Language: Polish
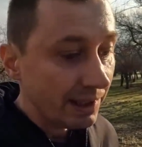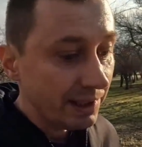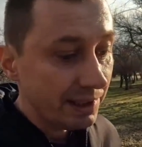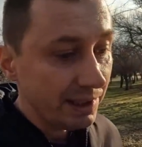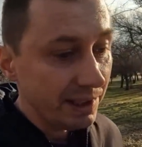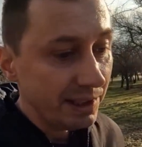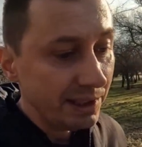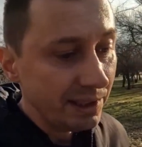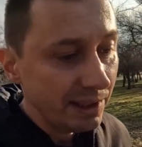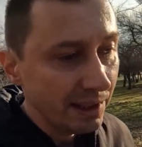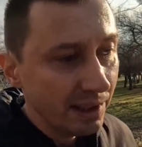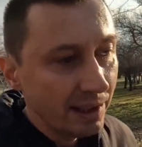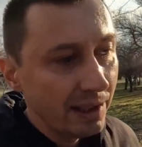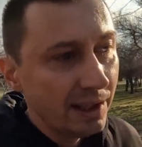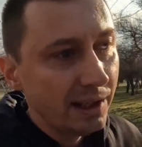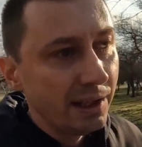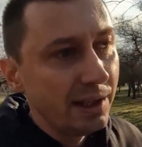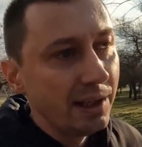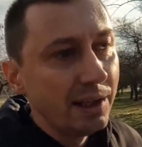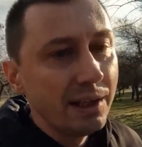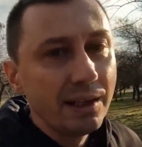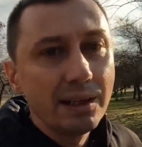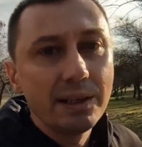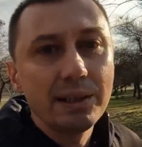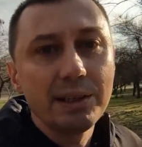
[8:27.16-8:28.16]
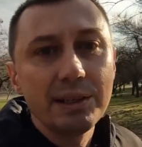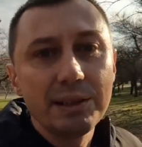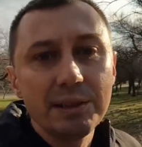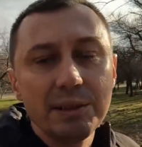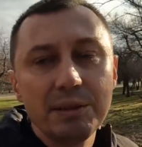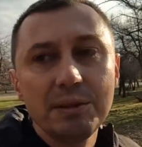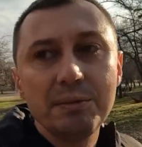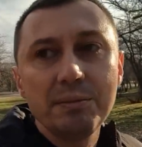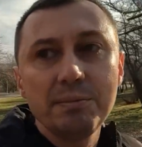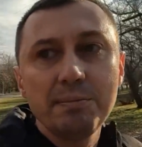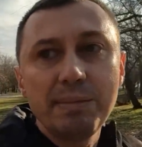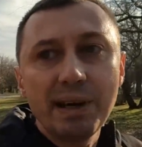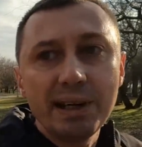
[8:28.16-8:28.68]
i
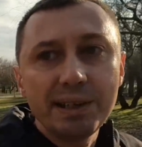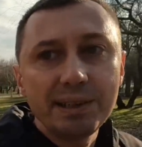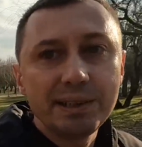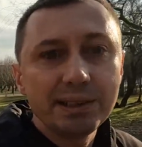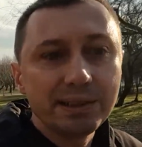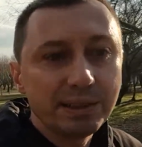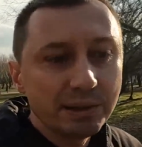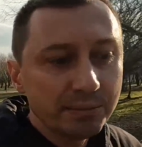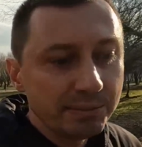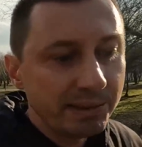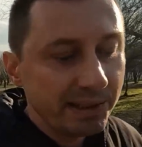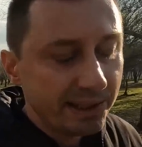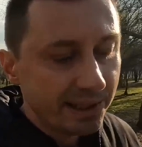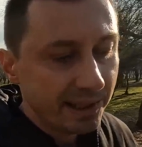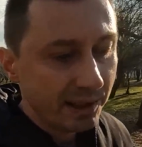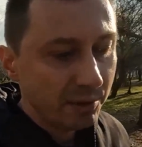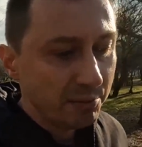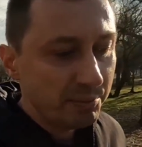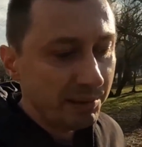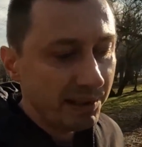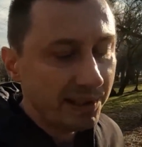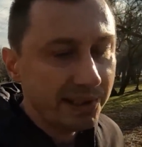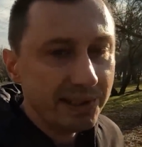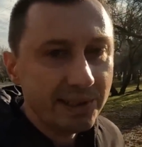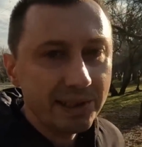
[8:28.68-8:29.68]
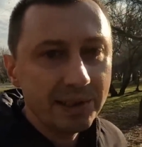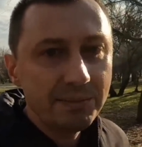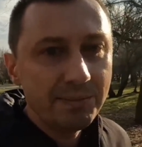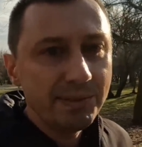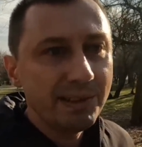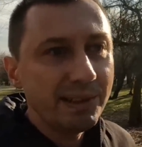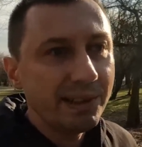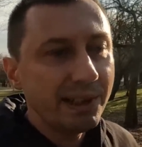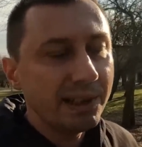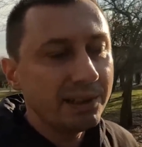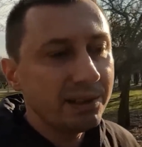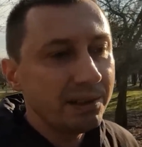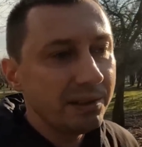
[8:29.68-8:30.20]
e, Biden obiecał 500
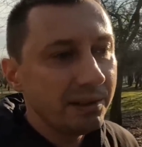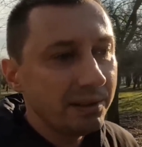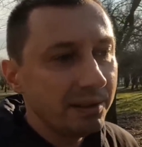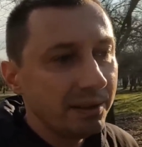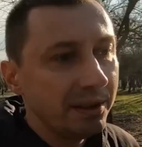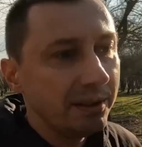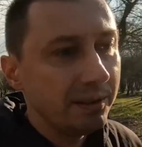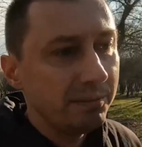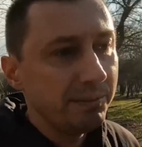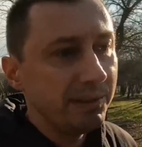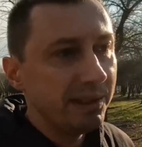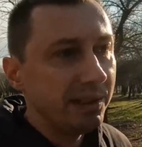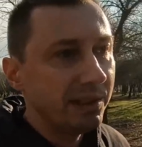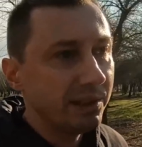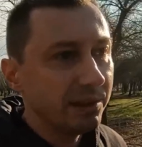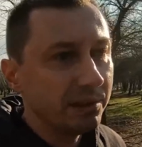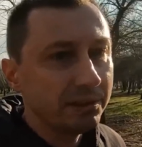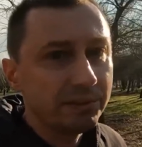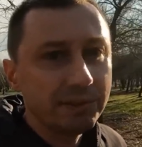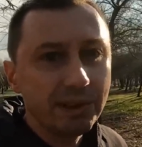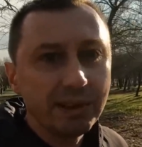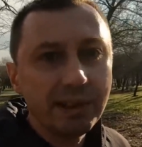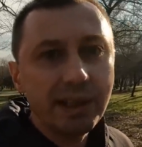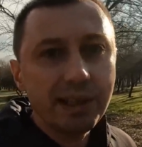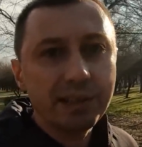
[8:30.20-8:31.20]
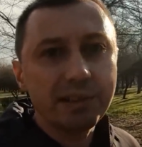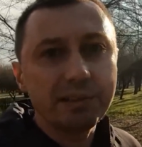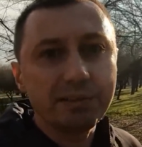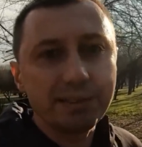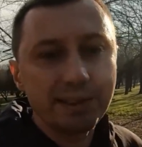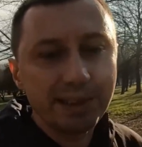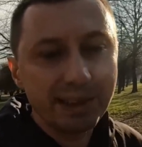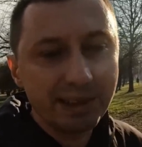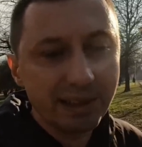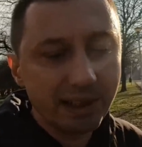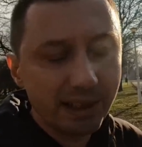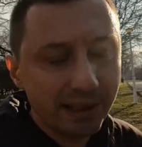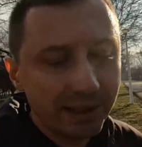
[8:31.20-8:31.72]
miliard, e, milionów dolarów,
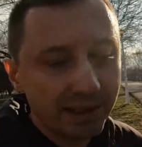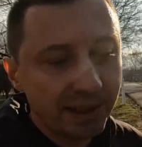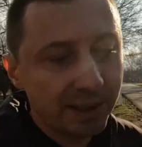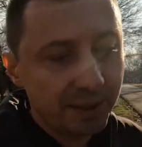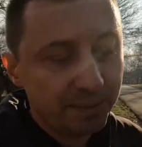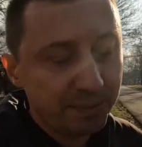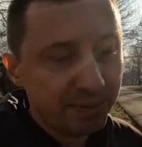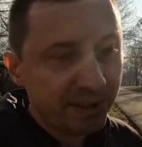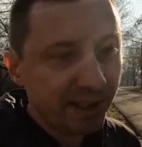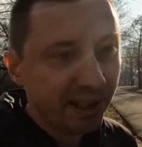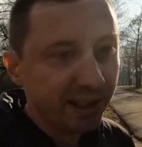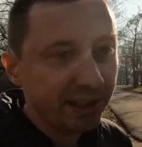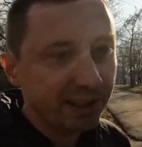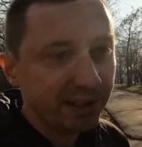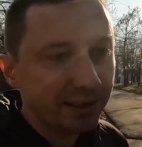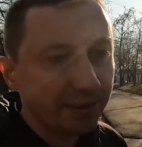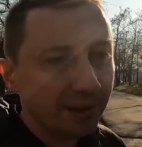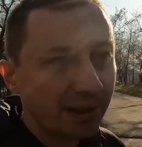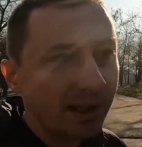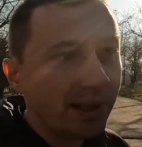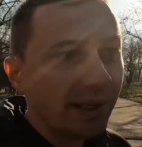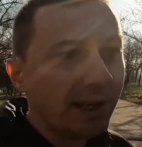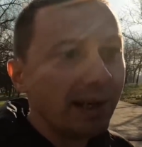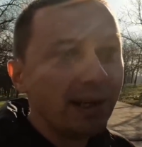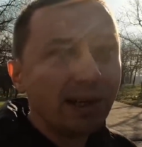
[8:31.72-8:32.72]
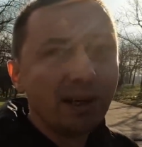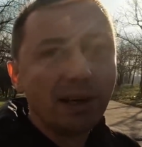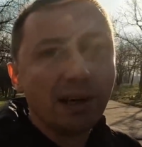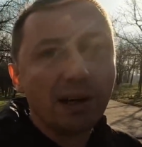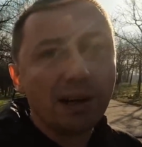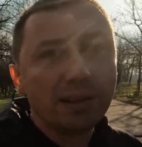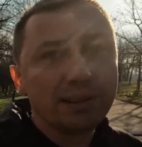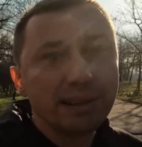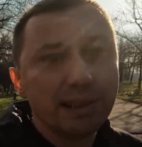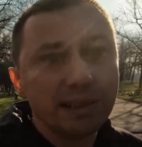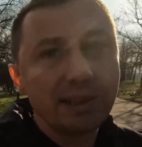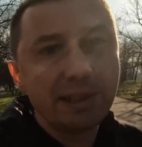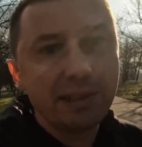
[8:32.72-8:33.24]
tak? Sprzęt
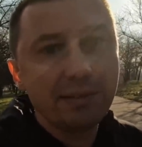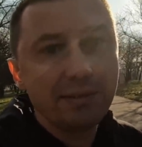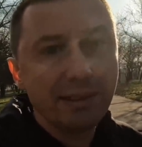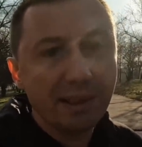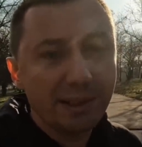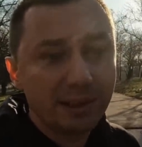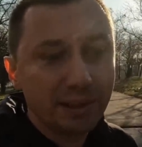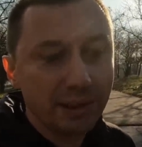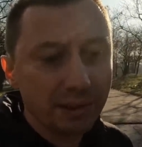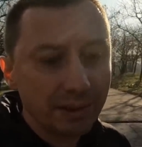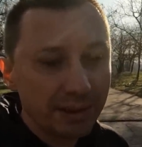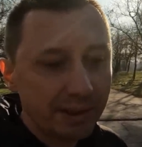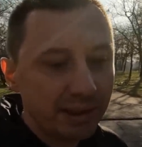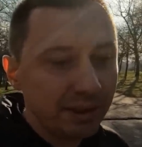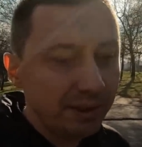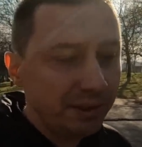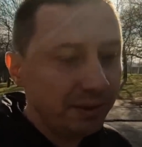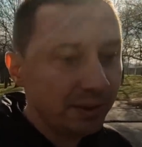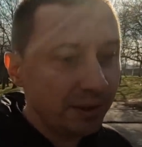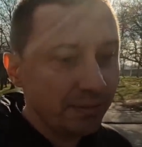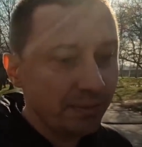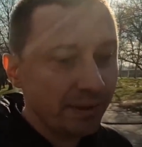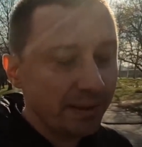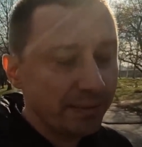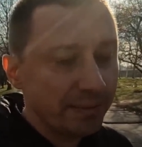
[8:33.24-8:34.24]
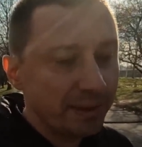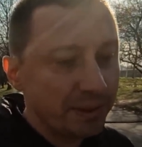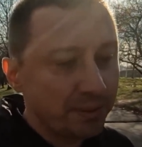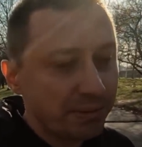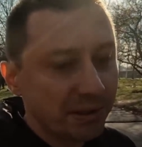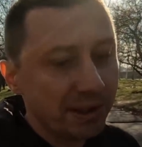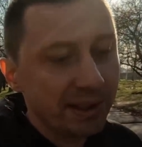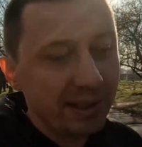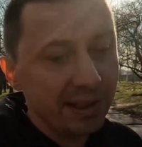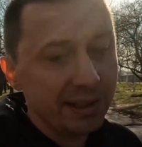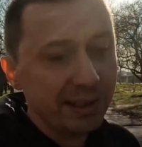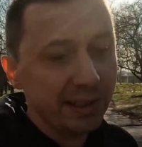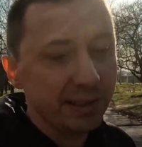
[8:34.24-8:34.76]
o takiej wartości, który ma być
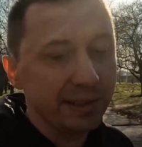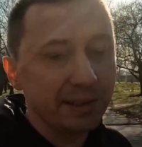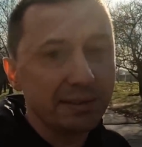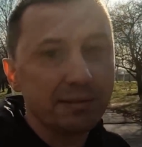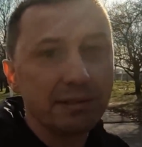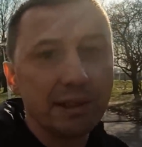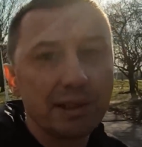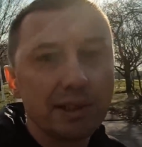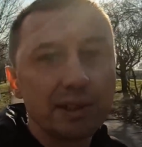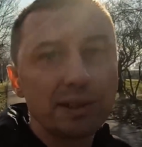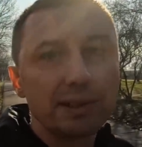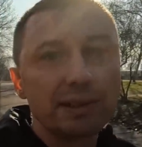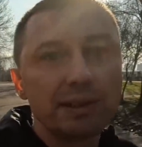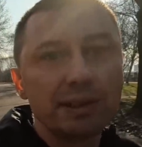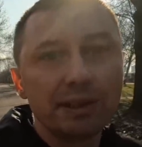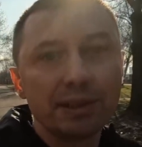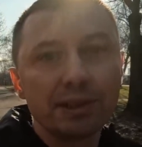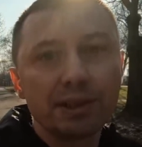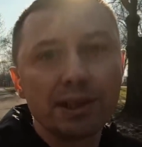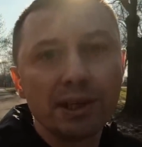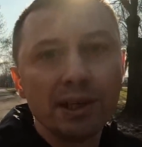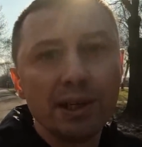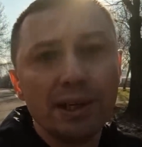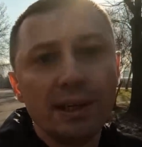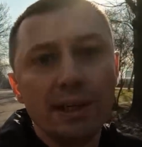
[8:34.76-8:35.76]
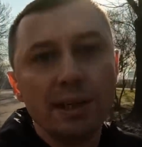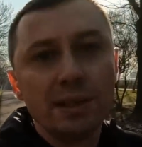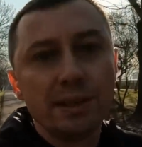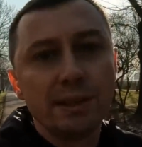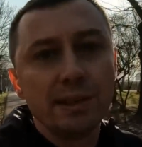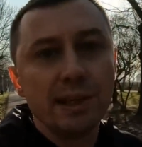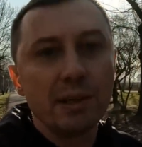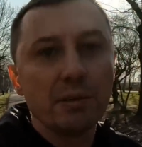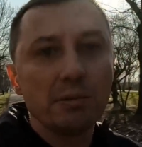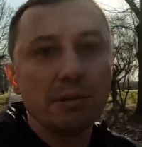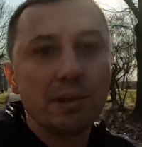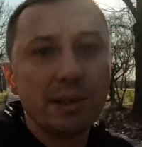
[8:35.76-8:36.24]
przekazany właśnie też na